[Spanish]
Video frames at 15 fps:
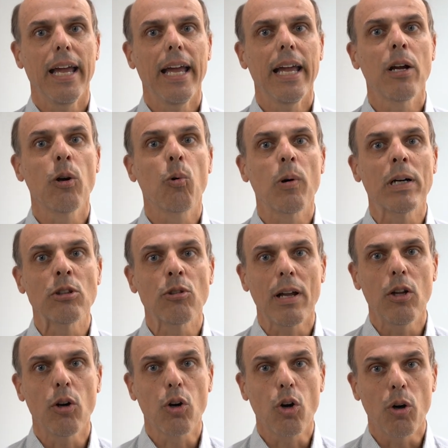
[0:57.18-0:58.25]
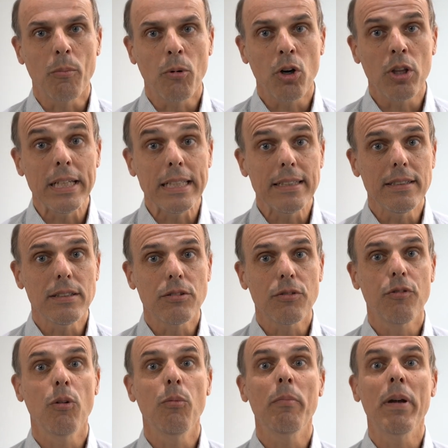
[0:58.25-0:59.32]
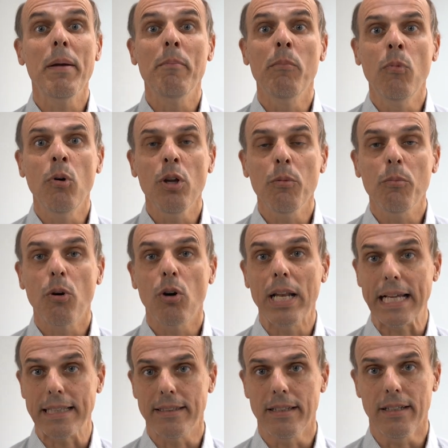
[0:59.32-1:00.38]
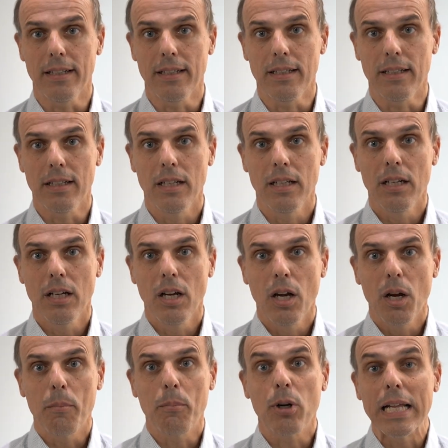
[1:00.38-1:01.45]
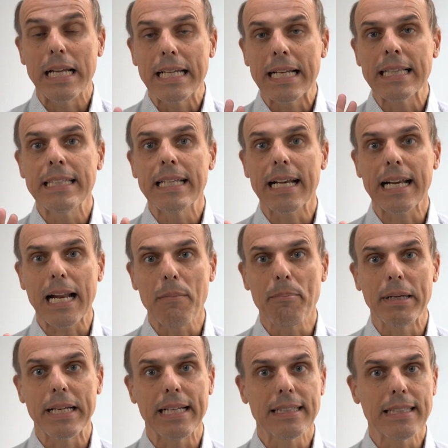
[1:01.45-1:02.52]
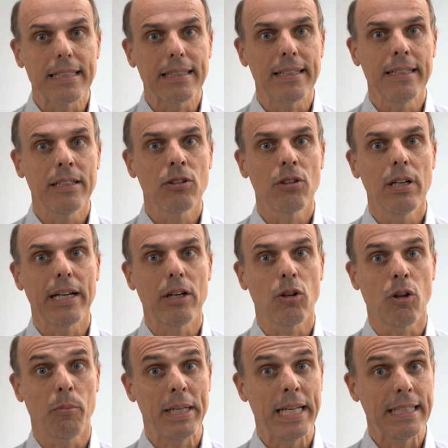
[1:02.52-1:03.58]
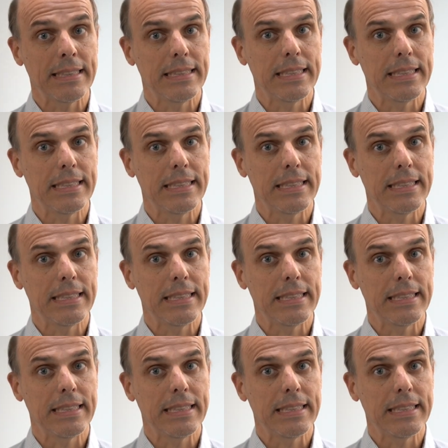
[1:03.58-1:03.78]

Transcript: En cuanto a los commodities, fue un mes muy volátil. Por el gran derrape que está teniendo la economía